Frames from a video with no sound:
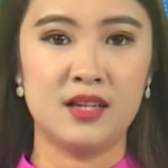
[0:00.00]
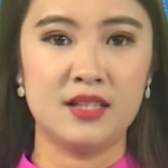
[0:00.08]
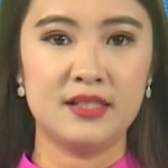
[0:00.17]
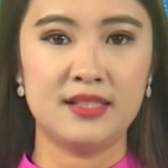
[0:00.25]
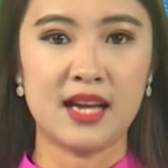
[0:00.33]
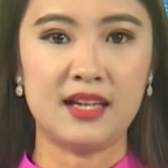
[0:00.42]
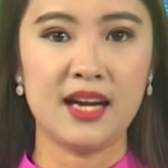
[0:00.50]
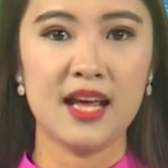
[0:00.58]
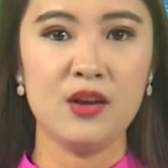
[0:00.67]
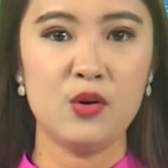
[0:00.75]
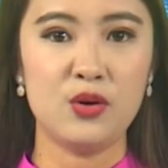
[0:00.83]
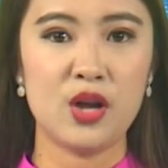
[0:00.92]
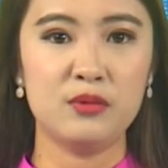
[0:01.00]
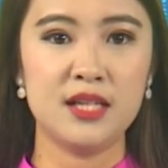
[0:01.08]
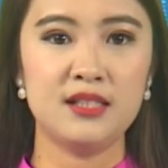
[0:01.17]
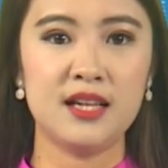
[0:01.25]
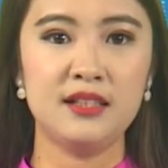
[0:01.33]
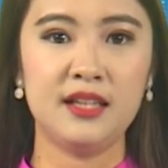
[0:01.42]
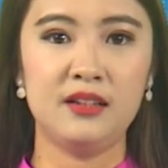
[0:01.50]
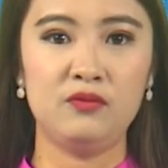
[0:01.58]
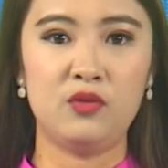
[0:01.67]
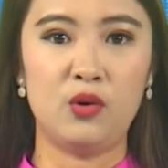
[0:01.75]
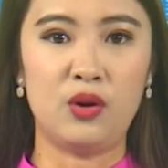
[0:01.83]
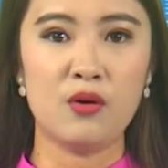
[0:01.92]
Sáng nay, Hội đồng Nhân dân thành
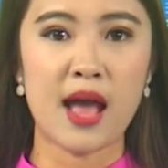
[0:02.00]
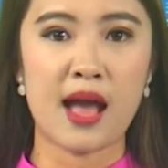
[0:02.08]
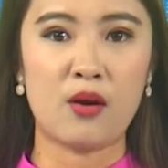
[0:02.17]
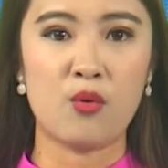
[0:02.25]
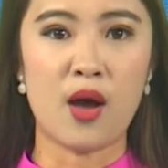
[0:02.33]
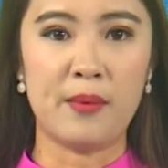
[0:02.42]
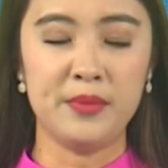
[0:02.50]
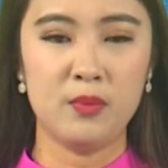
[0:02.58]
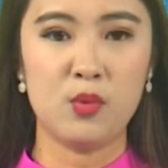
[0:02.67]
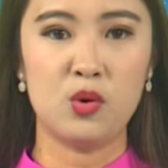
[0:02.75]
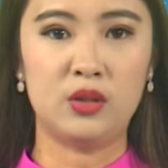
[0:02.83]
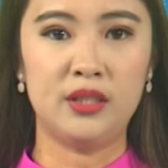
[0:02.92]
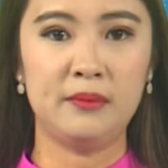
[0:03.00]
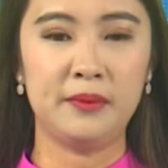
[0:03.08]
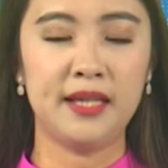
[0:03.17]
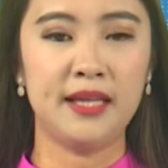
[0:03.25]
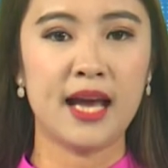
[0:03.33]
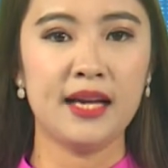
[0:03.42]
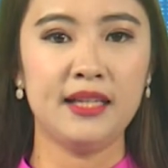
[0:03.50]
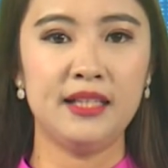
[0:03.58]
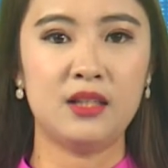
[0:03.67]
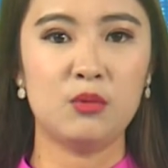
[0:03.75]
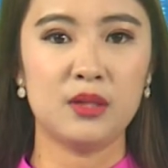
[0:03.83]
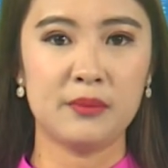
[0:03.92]
phố Đông Hà khóa 11, nhiệm kỳ
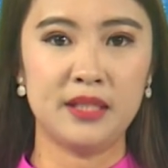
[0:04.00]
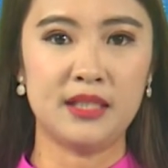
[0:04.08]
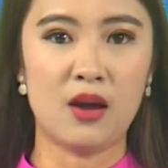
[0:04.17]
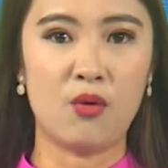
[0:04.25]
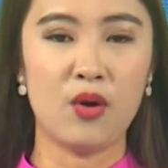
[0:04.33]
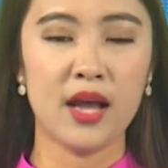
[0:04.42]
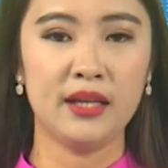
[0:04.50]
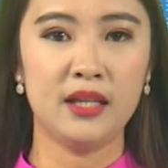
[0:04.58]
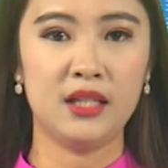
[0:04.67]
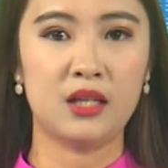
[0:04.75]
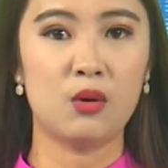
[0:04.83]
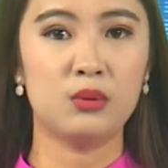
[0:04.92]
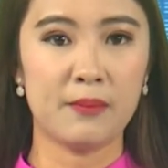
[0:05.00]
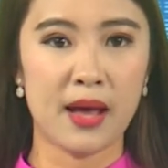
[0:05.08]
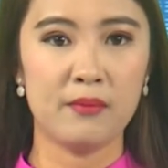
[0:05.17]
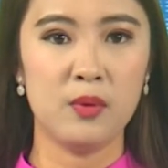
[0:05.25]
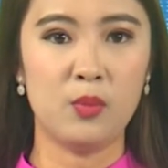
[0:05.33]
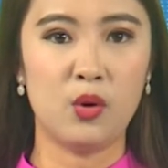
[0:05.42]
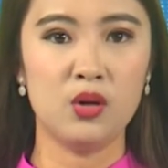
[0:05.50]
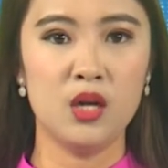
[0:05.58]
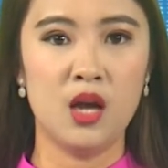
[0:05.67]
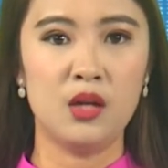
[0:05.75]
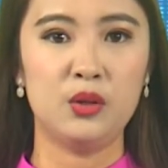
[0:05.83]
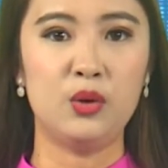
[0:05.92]
2016-2021
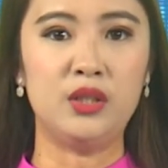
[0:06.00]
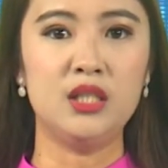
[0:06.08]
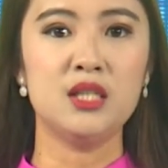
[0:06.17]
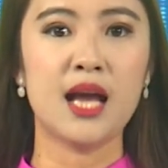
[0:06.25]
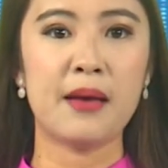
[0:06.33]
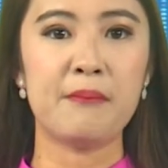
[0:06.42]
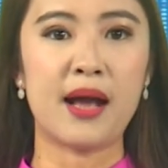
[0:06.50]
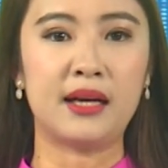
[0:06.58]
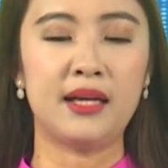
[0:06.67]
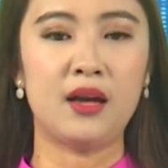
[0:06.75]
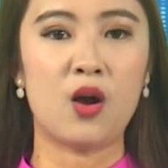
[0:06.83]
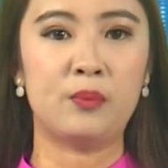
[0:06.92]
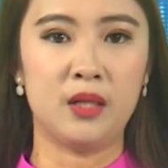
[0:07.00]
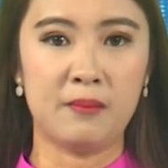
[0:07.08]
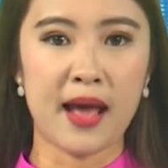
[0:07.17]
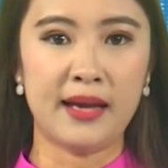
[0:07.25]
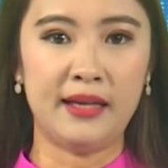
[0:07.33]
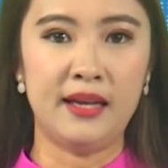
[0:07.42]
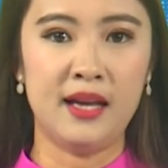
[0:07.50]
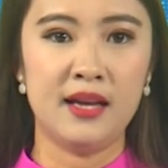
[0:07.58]
tổ chức khai mạc kỳ họp thứ bảy,